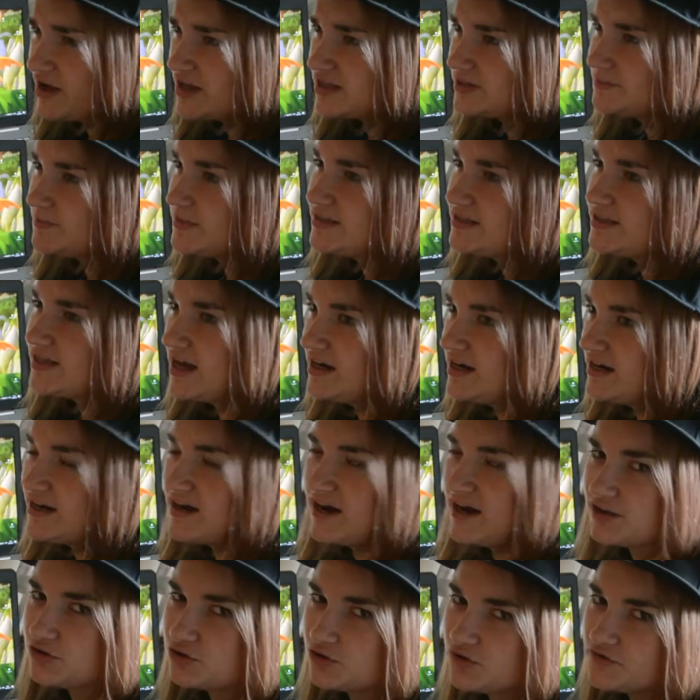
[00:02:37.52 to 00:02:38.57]
а специально
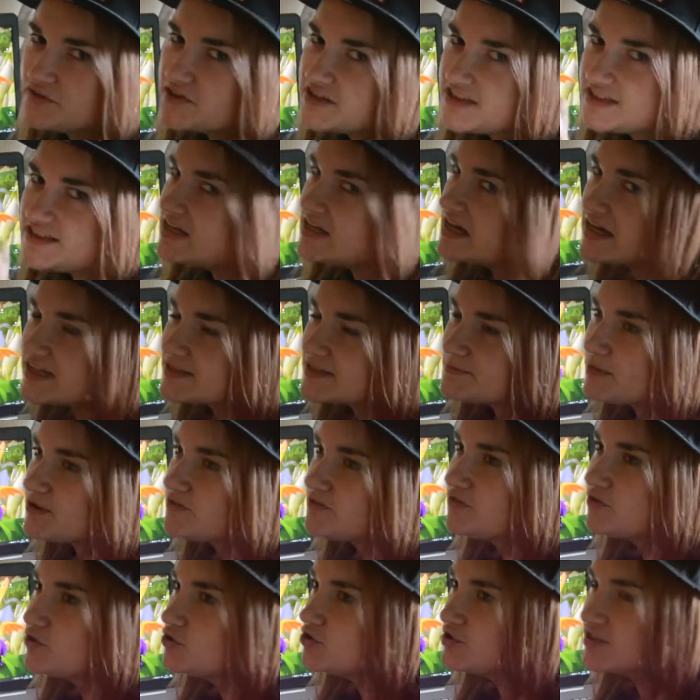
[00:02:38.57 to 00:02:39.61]
готовить текст под
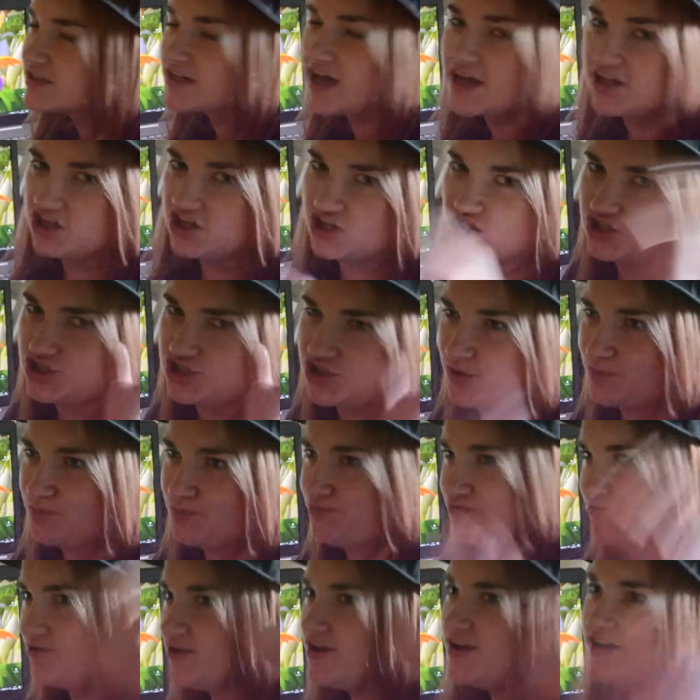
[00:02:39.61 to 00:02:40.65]
видос, конечно же,
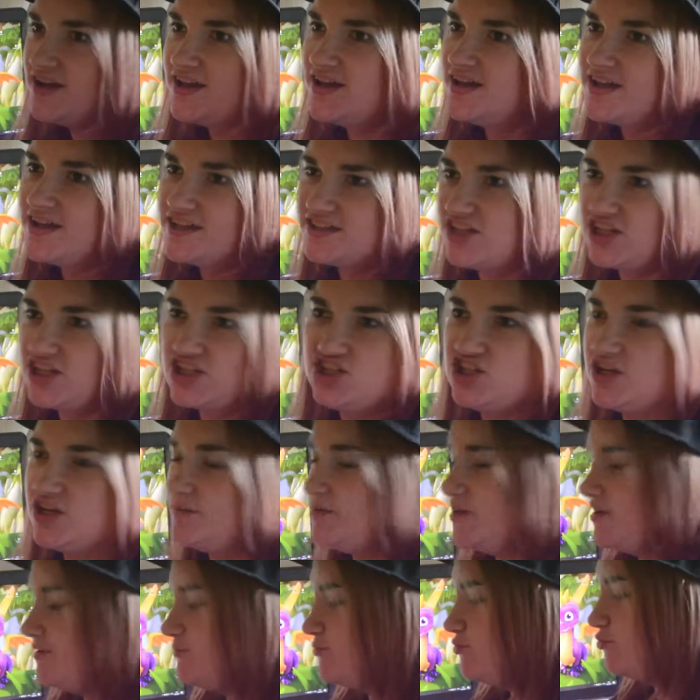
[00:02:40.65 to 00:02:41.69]
пфф, зачем
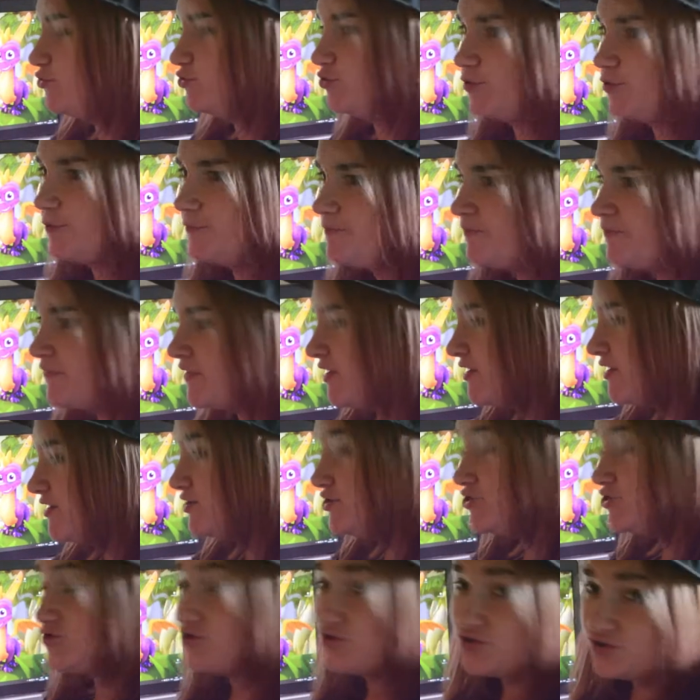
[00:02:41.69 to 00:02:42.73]
не буду
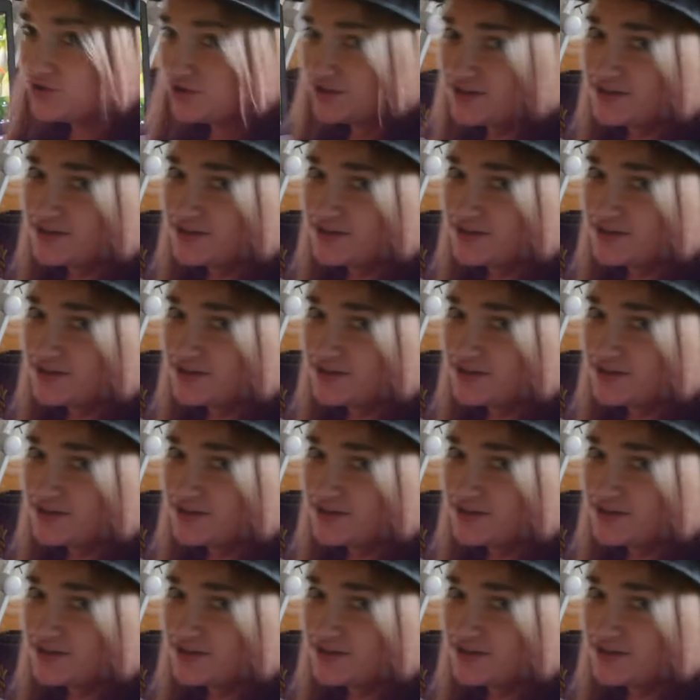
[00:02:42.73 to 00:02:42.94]
что